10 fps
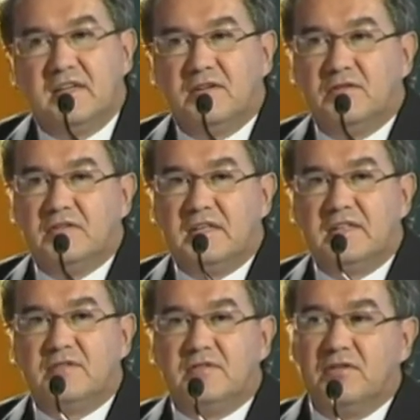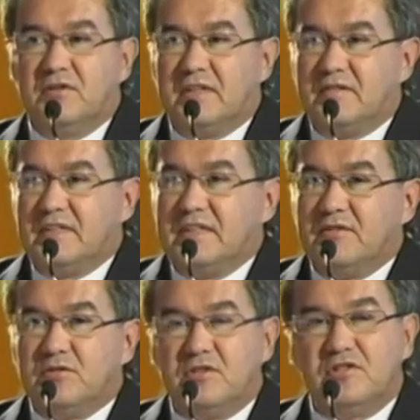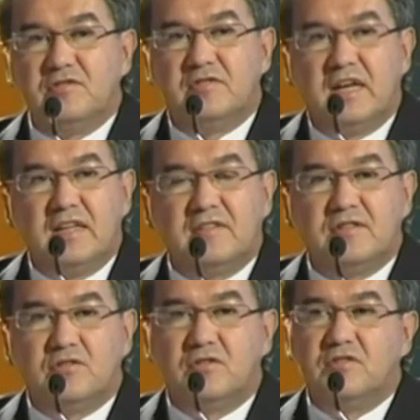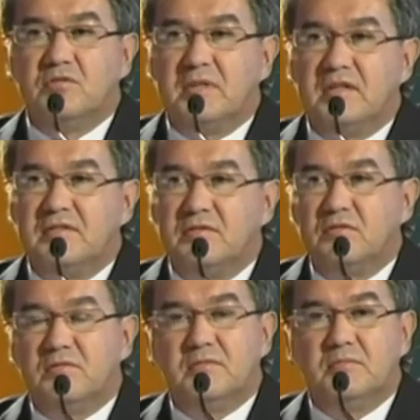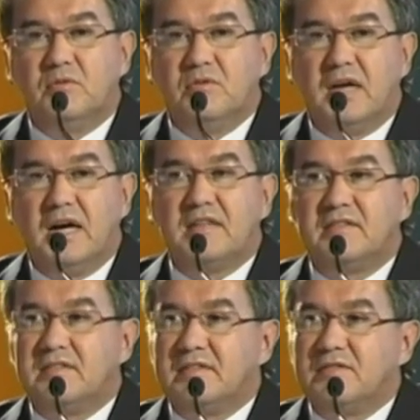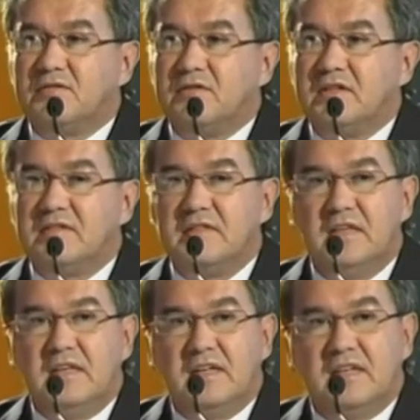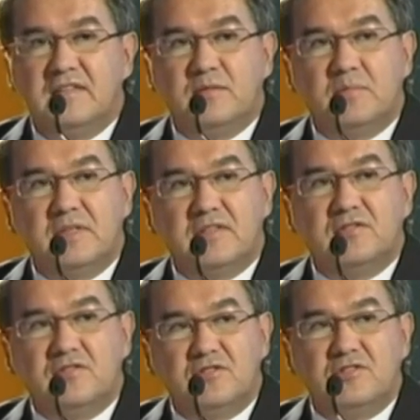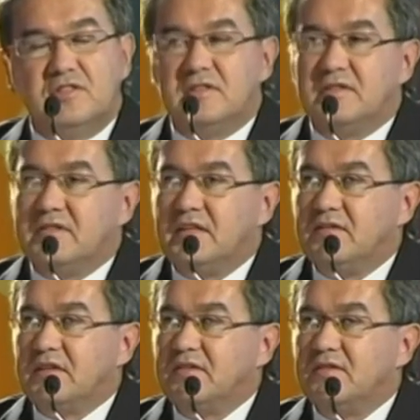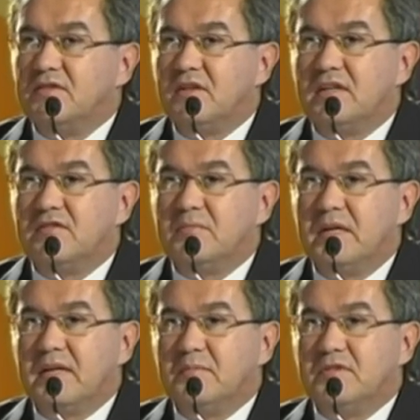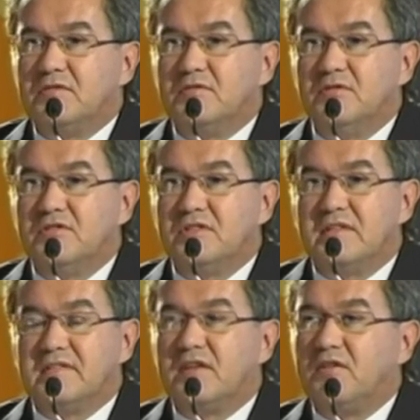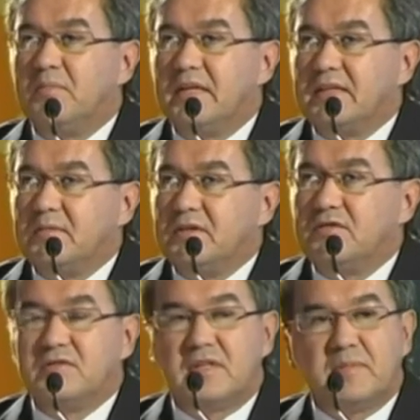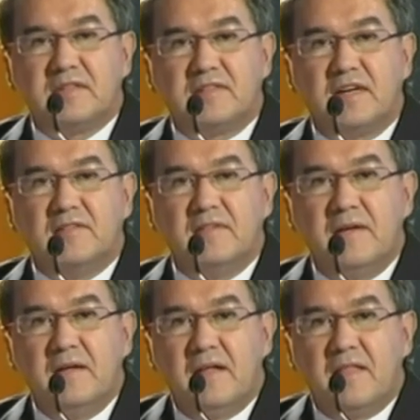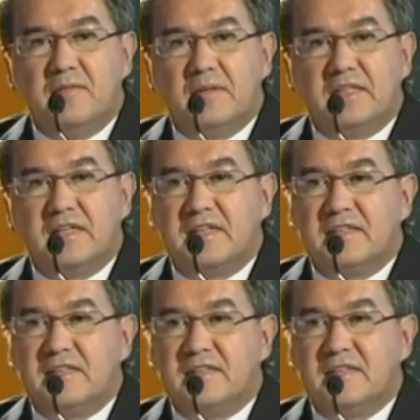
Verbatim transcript: o, esse valor. Na verdade, hoje, em várias regiões do Brasil, com raras exceções, esse preço de 115 dólares o megabit full já está completamente ultrapassado. De maneira que